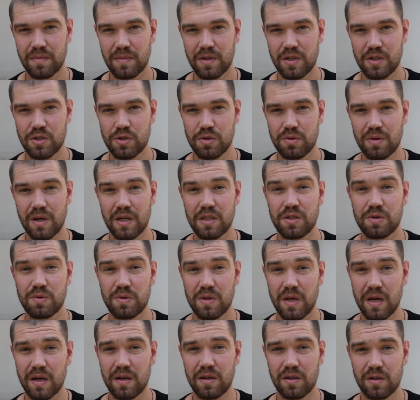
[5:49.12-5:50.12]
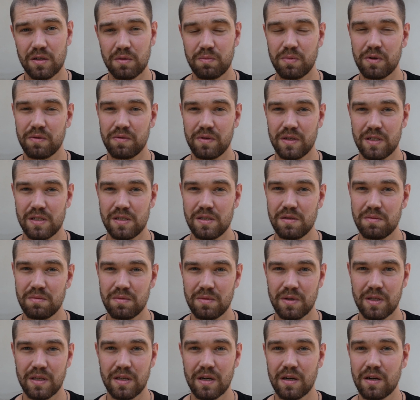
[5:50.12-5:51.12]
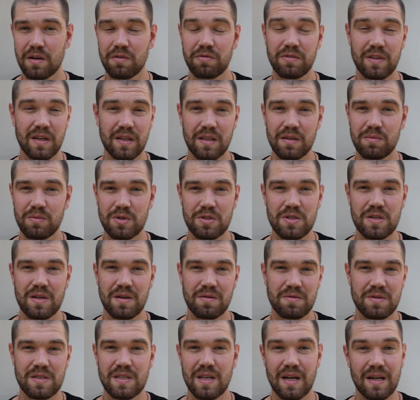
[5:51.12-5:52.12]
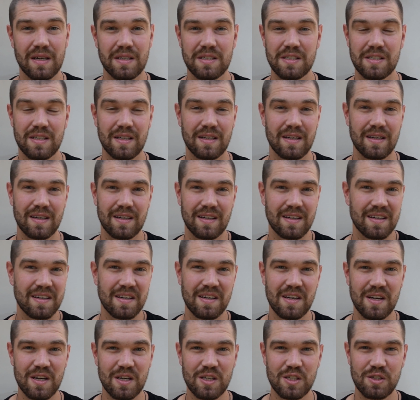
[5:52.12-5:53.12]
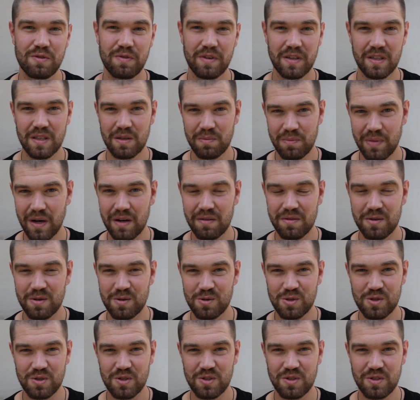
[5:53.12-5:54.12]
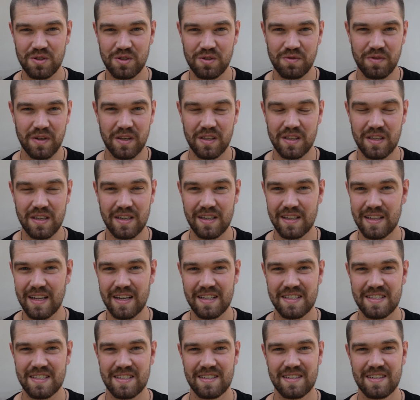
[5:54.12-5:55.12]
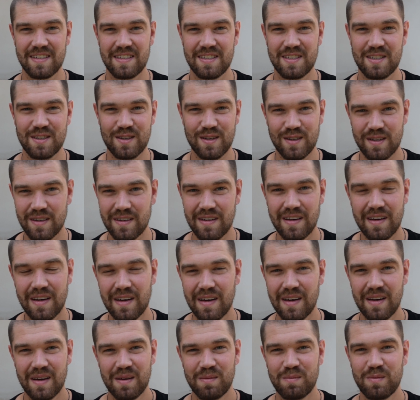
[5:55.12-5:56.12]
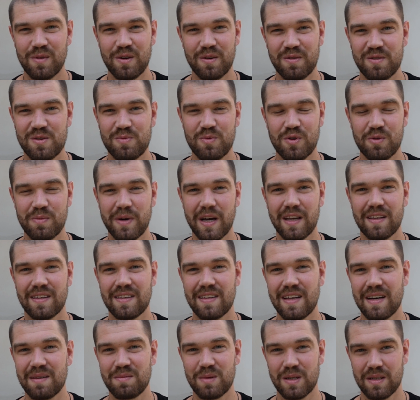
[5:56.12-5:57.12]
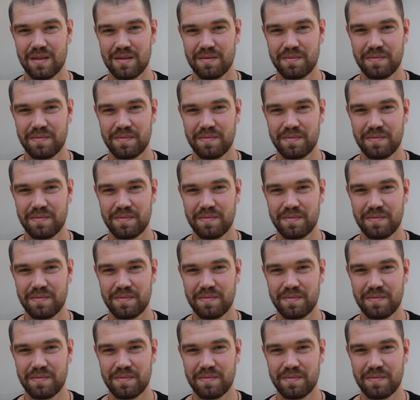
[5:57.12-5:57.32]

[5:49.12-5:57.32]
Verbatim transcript: i szukać u Niego odpowiedzi. I tylko wtedy można ją znaleźć, tak jak święty Paweł, święty Ignacy czy mój współbrat Damian.